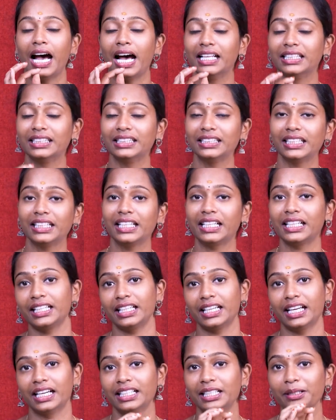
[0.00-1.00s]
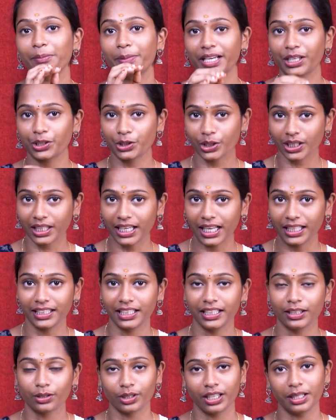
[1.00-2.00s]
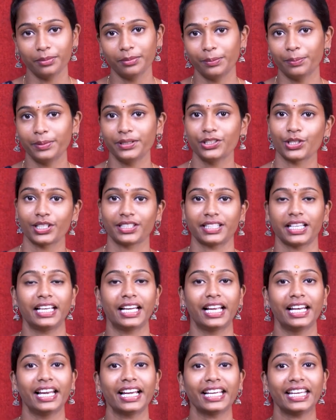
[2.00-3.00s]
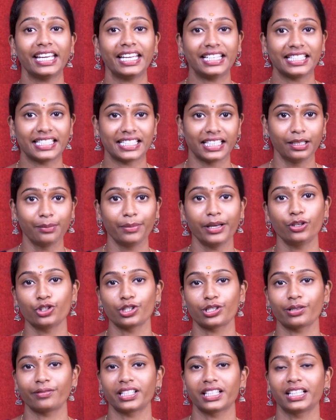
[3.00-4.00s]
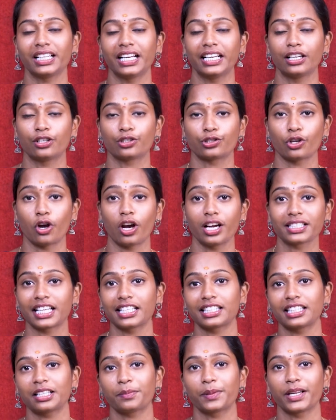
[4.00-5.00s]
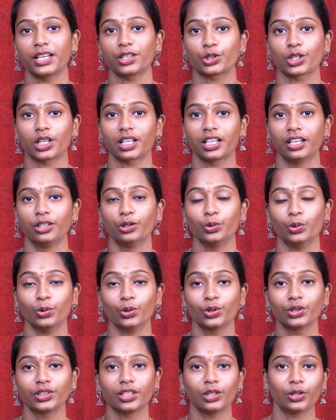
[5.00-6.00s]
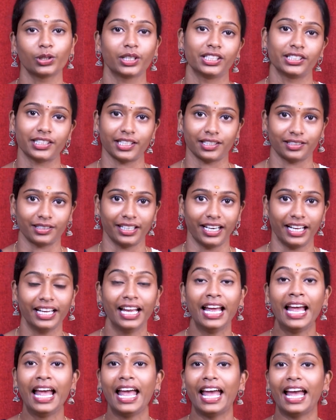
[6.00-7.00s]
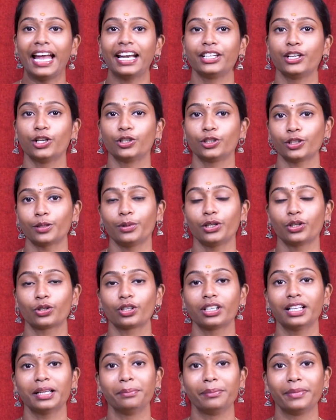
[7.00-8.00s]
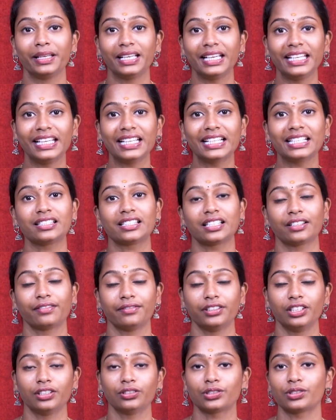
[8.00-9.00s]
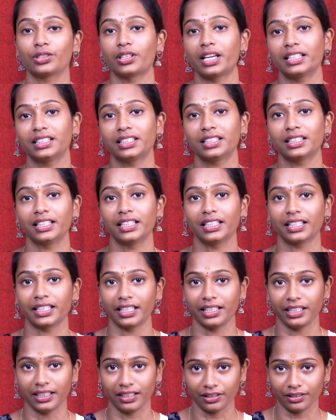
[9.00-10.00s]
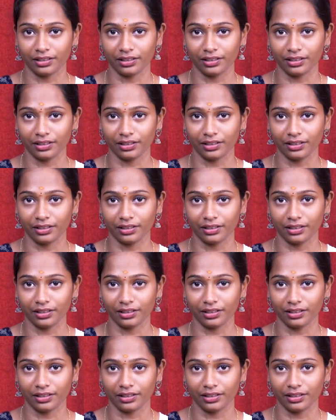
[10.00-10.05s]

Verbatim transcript: అందరినీ అంటే ప్రేక్షకులందరినీ కూడా మెప్పించేశాయి అలాగే ఈ సినిమా నుంచి విడుదలైన సాంగ్స్ అయితే ప్రేక్షకులను ఉర్రుతలొగించేస్తున్నాయి అండ్ యూట్యూబ్లో కూడా మిలియన్స్ వ్యూస్ అయితే దీనికి